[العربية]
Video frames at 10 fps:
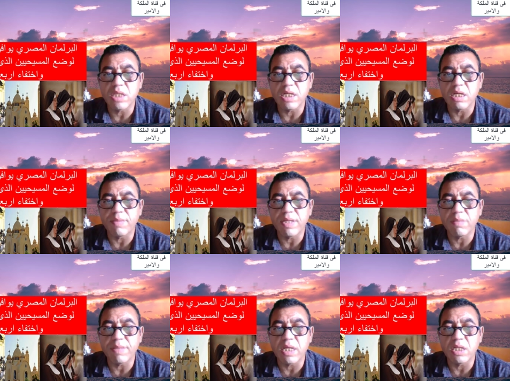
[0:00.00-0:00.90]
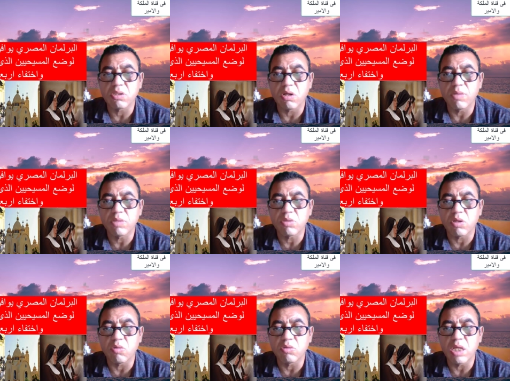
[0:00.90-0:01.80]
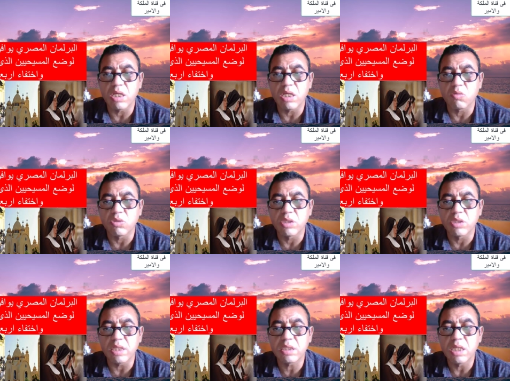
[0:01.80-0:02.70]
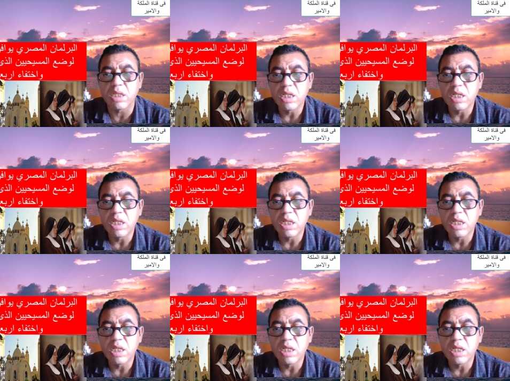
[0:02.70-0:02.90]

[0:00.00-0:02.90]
السريع بينما كانت الرغبات تدركنا إلى القداس